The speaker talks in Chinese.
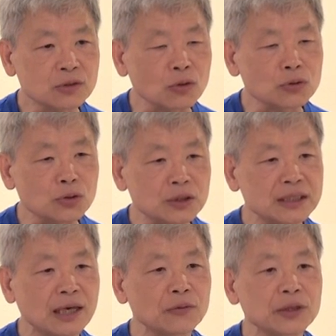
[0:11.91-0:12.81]
动作
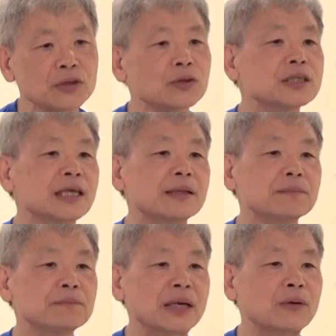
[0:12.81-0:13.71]
稍微有一点
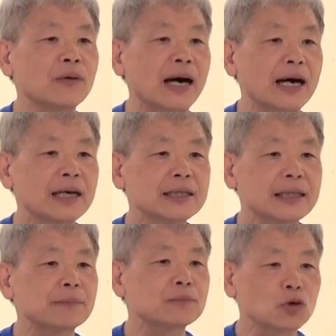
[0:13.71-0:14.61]
变化，
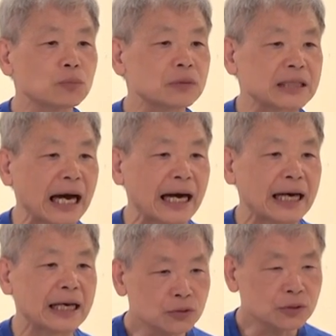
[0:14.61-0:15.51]
但都不大。
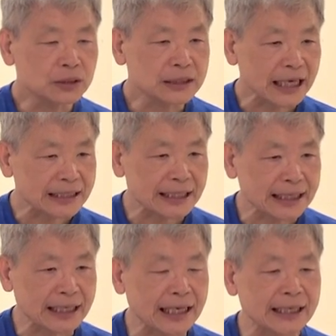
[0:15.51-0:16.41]
大家
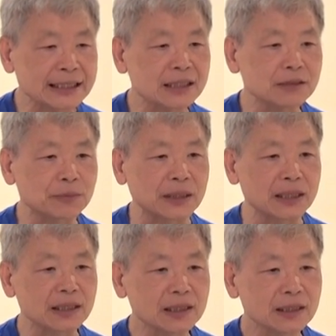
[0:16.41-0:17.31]
在看视
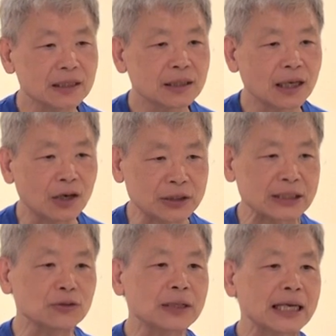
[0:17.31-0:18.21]
频，好
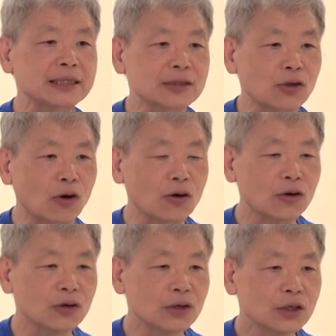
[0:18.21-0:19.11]
像都看得懂，
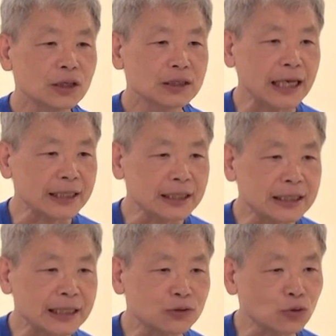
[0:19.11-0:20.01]
但一
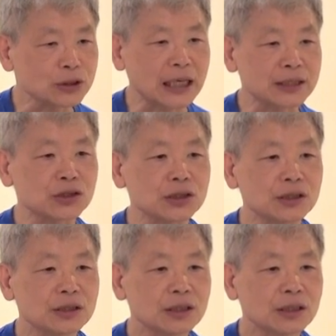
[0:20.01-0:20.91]
旦做下去，